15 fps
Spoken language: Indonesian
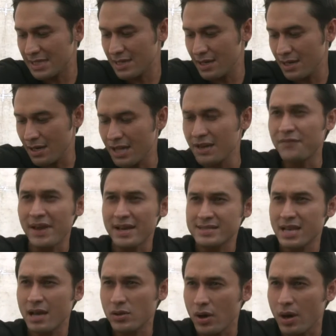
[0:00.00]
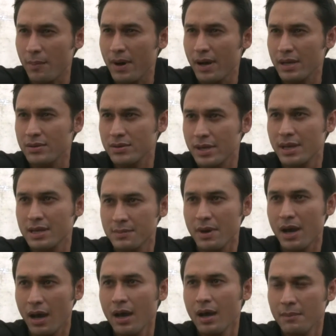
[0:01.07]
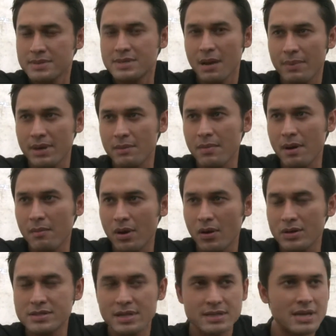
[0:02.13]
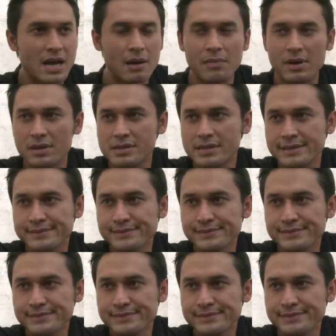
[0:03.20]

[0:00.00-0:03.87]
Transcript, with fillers: uh, infeksi atau apa gitu jadi bisa sampai demam kalau di sini sih aman sih.